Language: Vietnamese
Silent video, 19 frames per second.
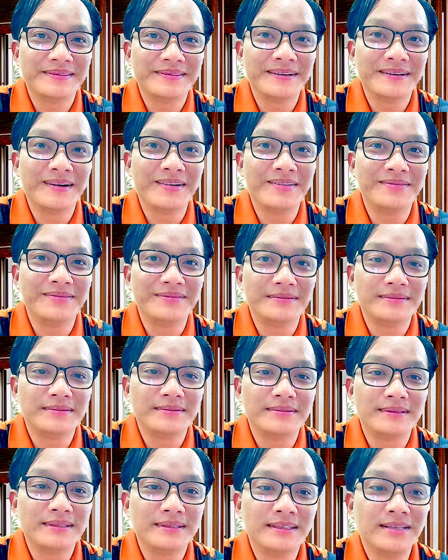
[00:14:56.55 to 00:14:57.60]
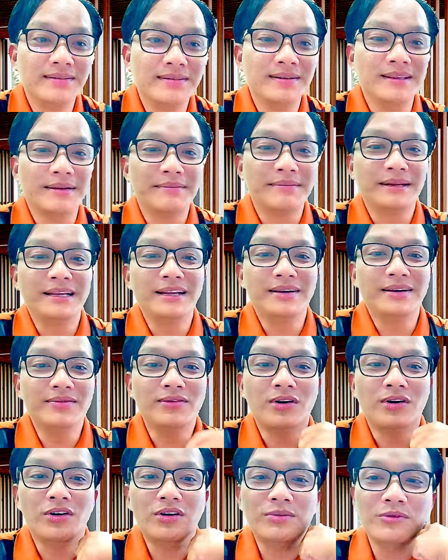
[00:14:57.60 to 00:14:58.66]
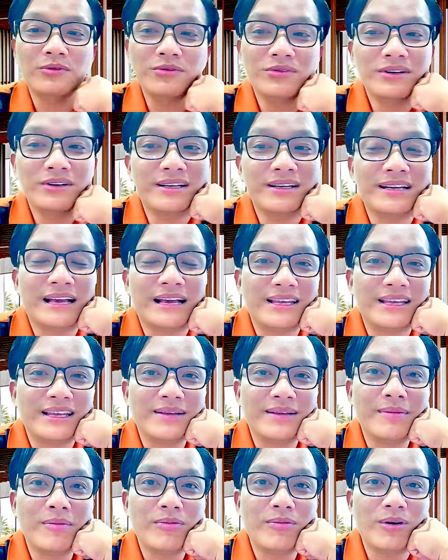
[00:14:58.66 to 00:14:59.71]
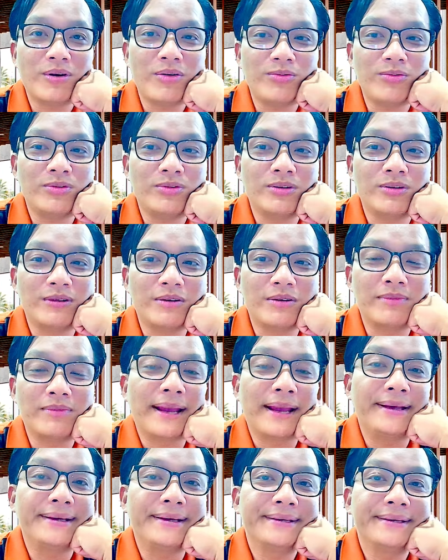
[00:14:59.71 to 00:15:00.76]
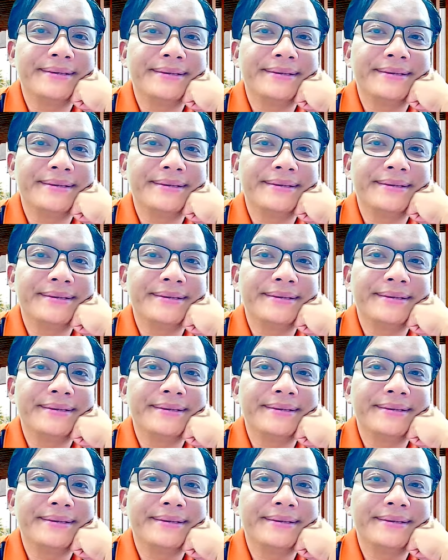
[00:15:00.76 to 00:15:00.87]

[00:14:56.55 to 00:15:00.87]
đúng không trường tâm lý nóng vội muốn là gì bốc hốt của cộng đồng mạng hả